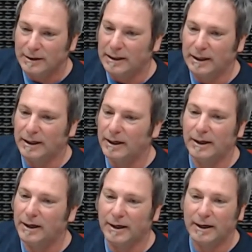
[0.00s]

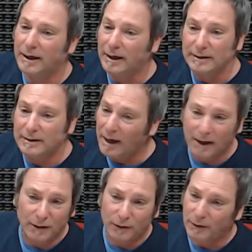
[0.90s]
eh, es,
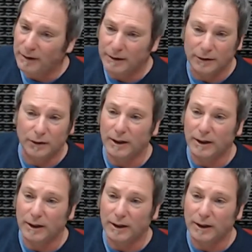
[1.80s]
cantar, lo divertido